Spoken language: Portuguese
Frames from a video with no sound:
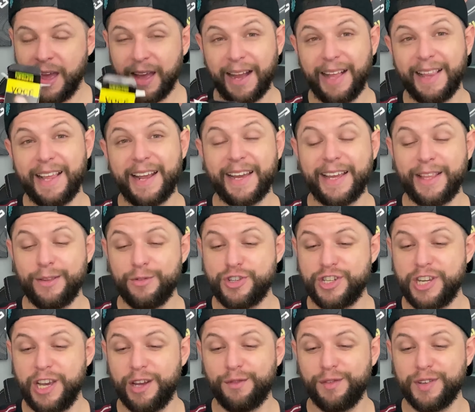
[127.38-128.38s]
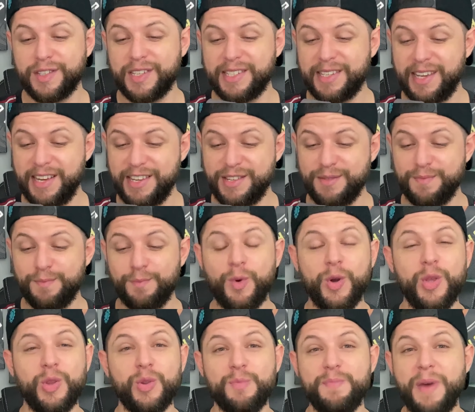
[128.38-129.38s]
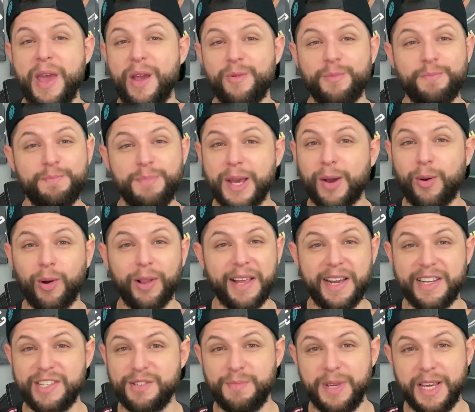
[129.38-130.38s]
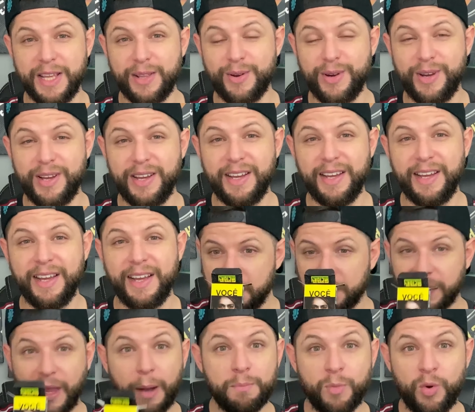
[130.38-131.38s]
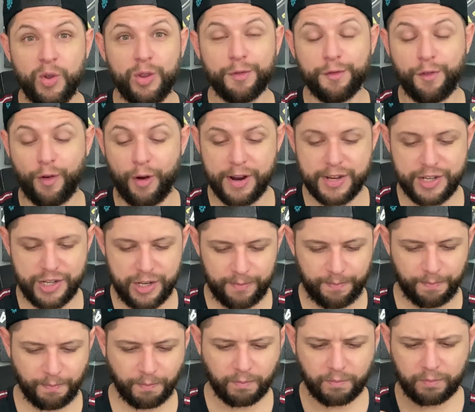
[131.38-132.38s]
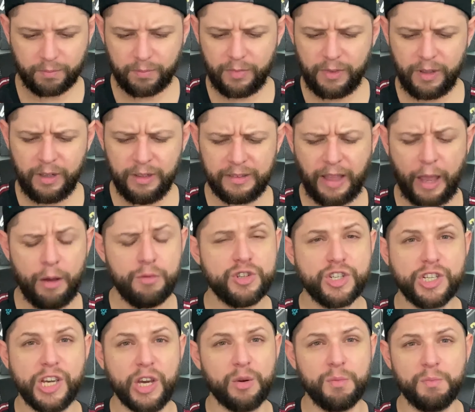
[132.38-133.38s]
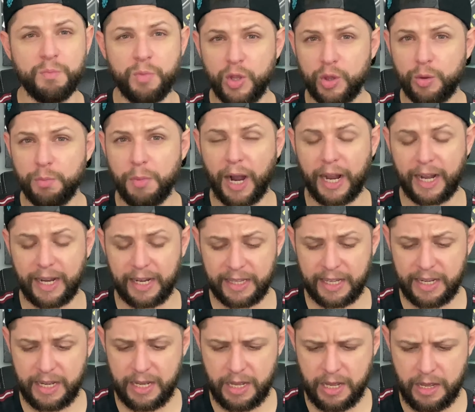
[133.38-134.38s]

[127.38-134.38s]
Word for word: Galera, aqui no cheiro você sente muito bem um picolé de milho. Tá muito forte. Tem um cheiro muito bacana.